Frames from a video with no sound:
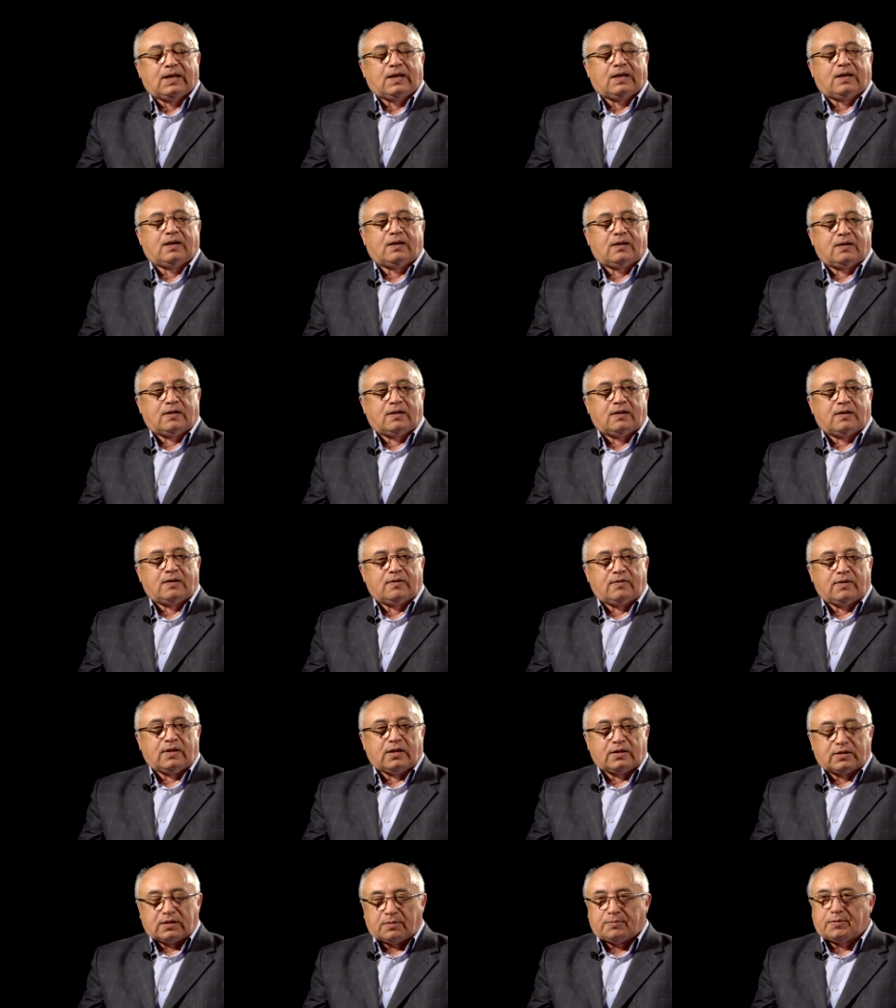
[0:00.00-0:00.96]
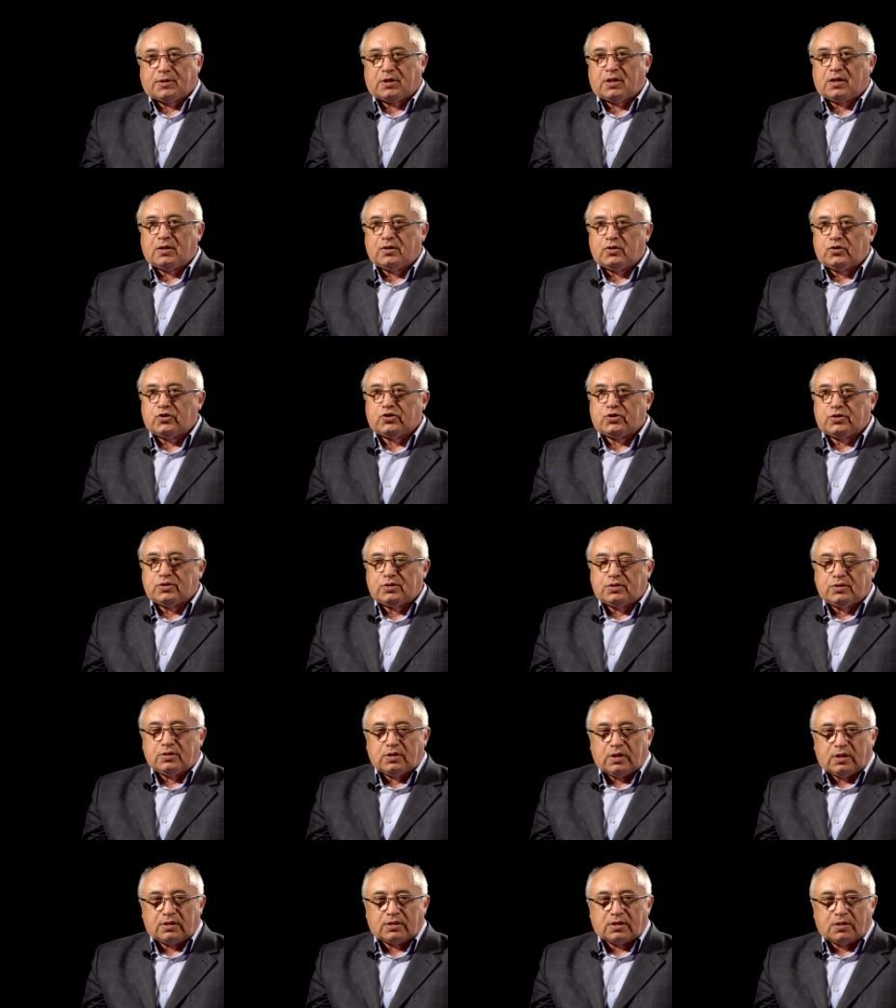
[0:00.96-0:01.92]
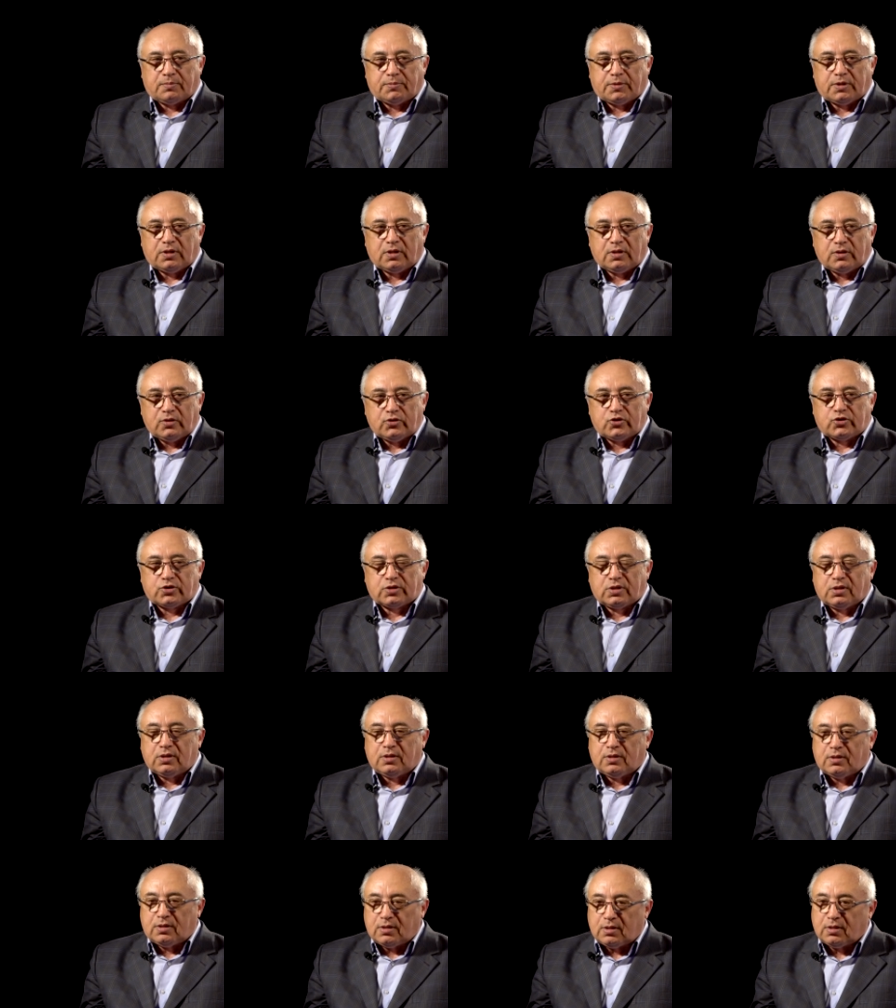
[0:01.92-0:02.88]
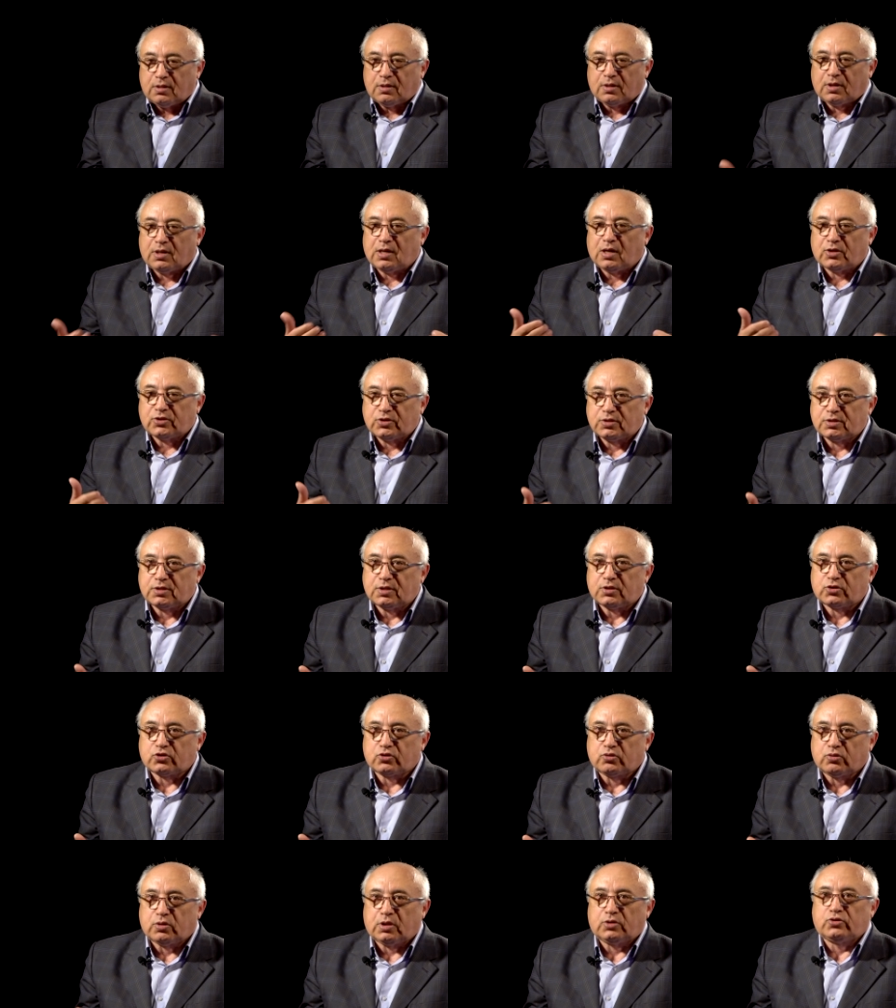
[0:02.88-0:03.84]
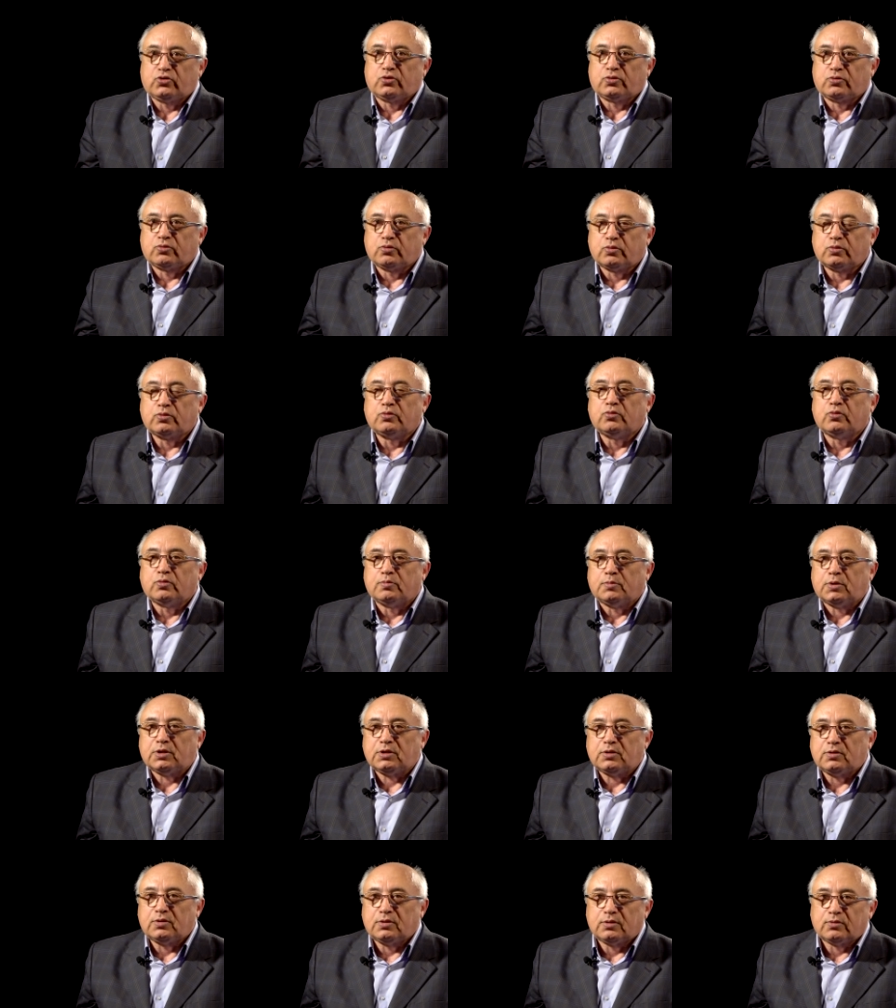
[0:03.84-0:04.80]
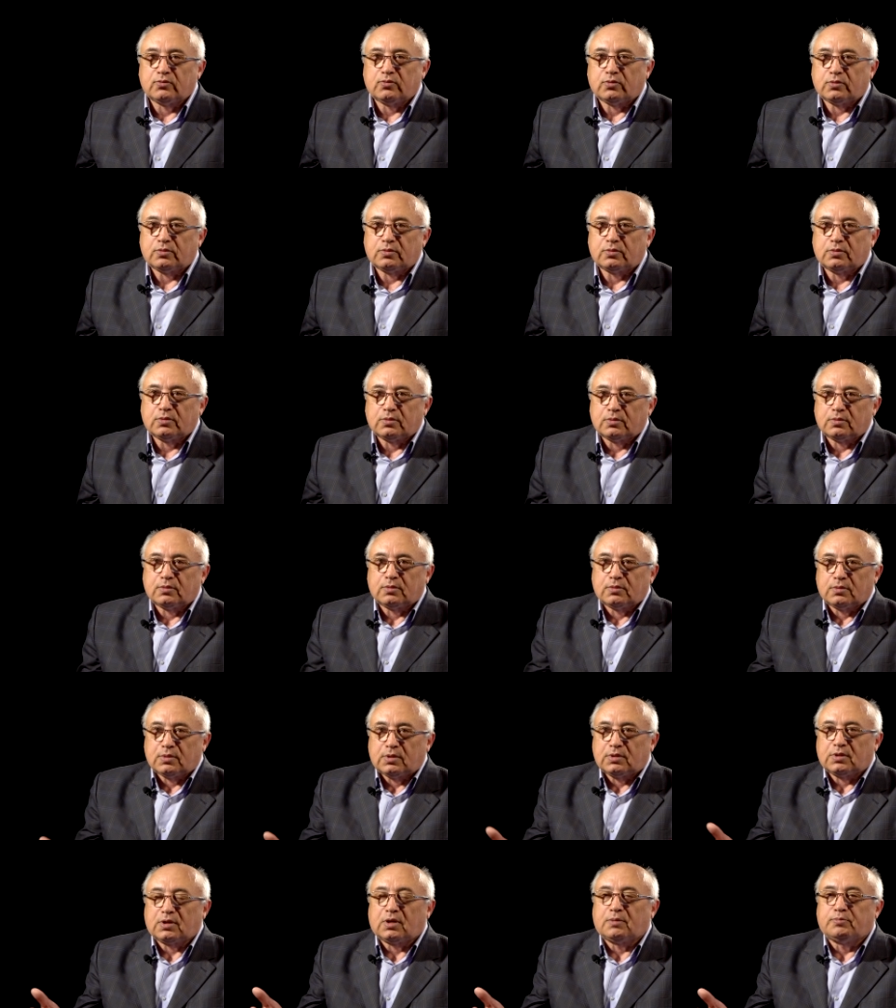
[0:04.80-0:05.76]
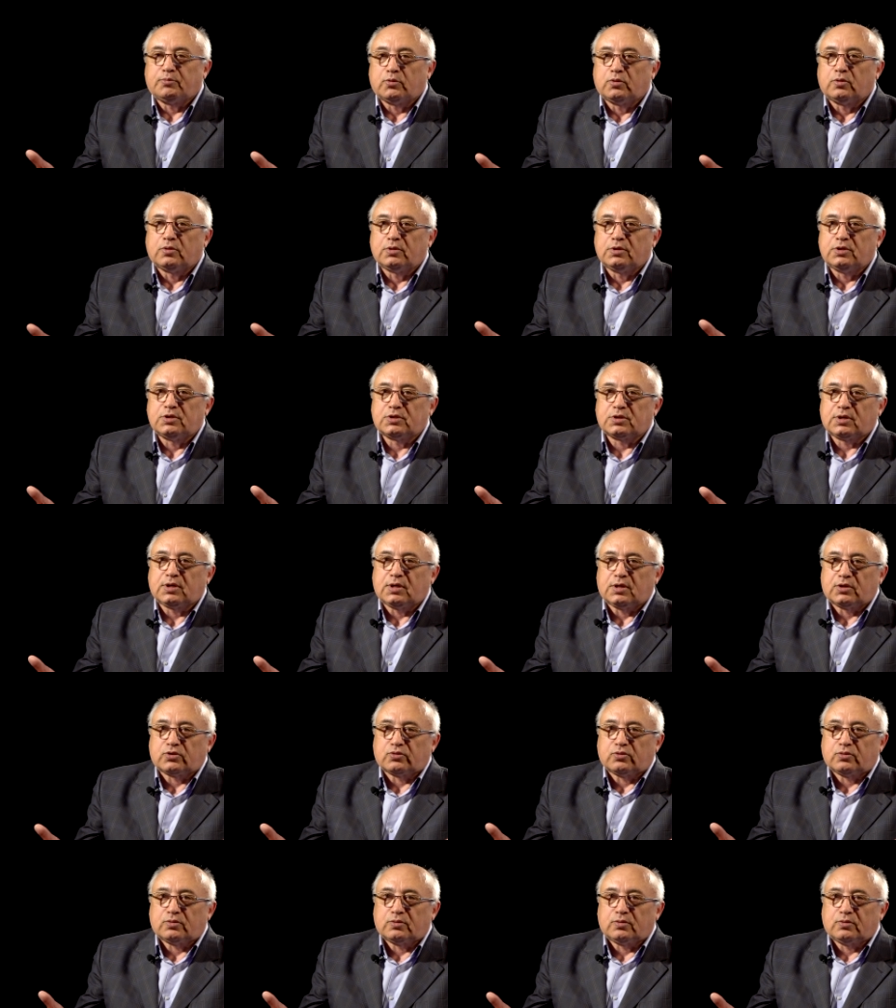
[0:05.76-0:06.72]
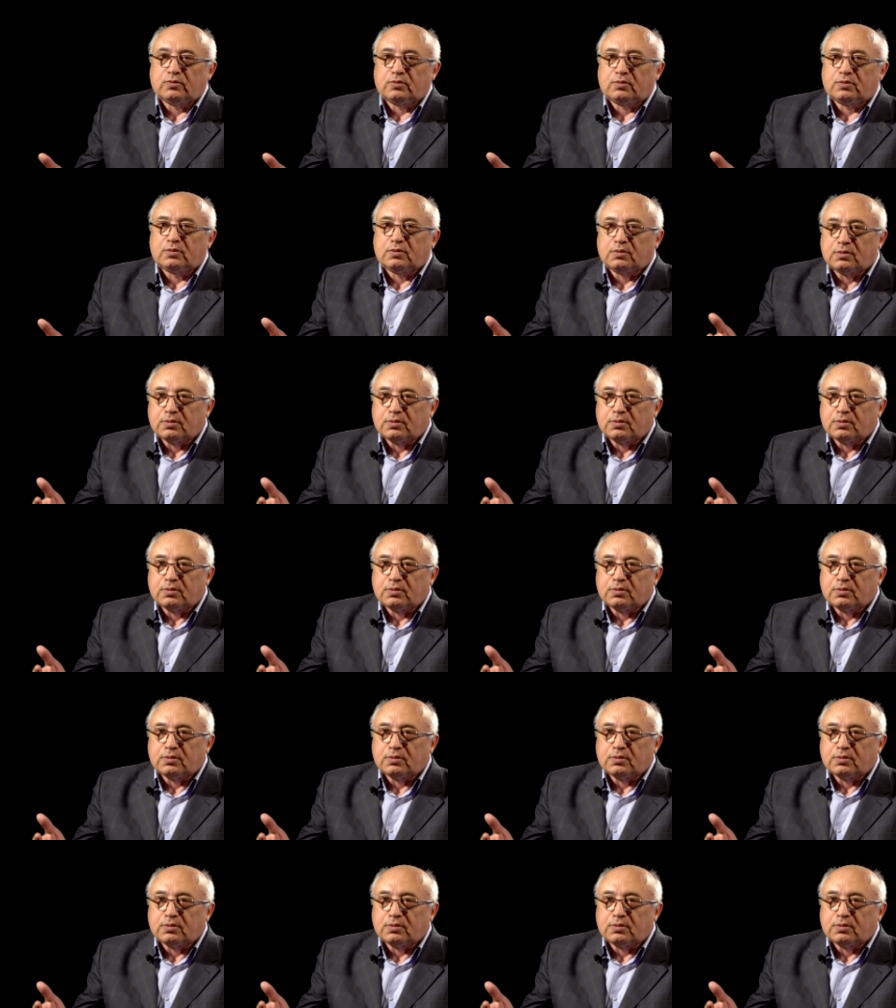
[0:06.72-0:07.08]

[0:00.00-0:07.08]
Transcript: А, антропологич... Антропологический кажется, что а что тут думать? Вот э, антропологи скажут, вот,